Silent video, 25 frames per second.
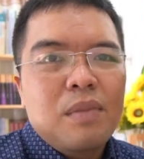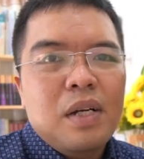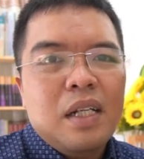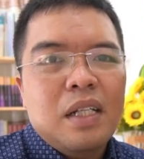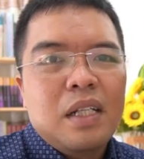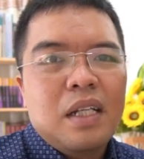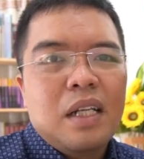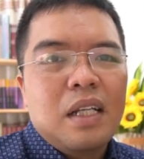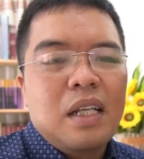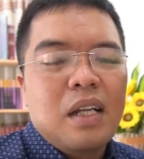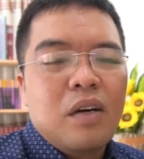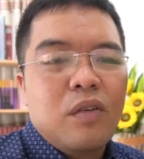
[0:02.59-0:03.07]

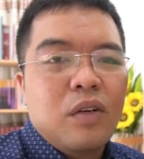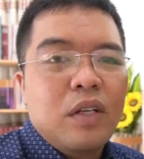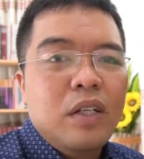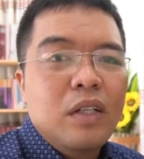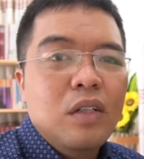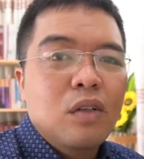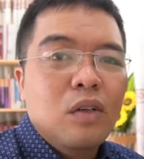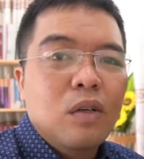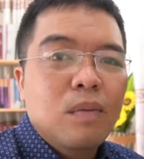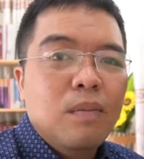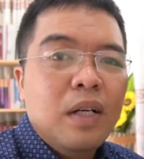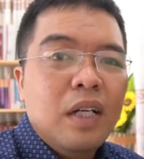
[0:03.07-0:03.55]
mắc là
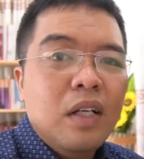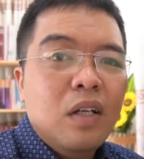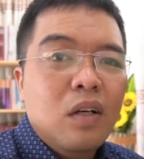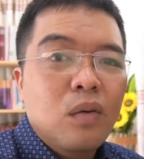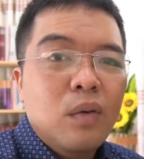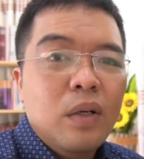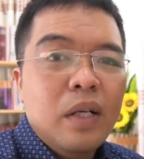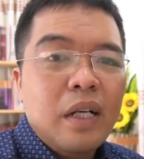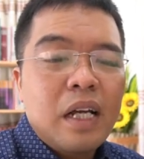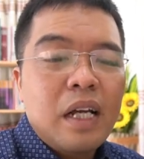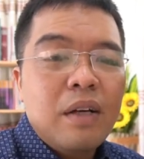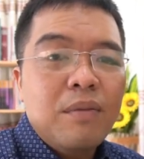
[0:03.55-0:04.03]
lỗi của máy đo
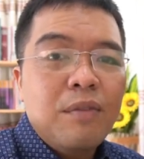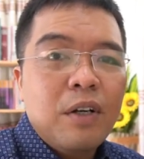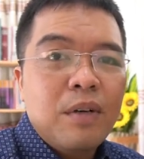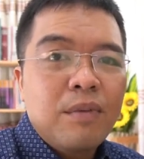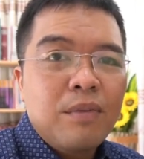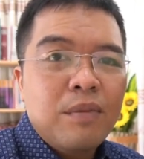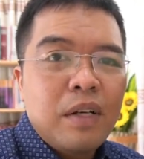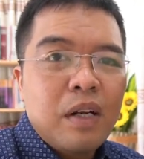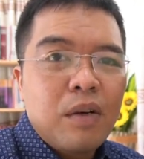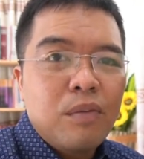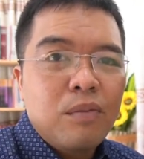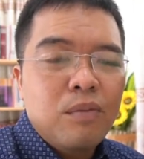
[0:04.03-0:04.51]
huyết áp
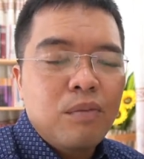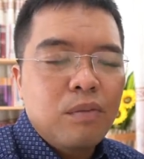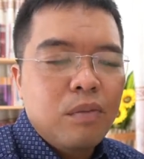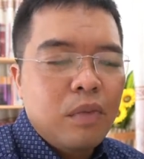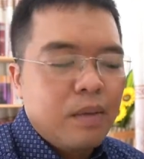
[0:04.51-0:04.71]
ôm rong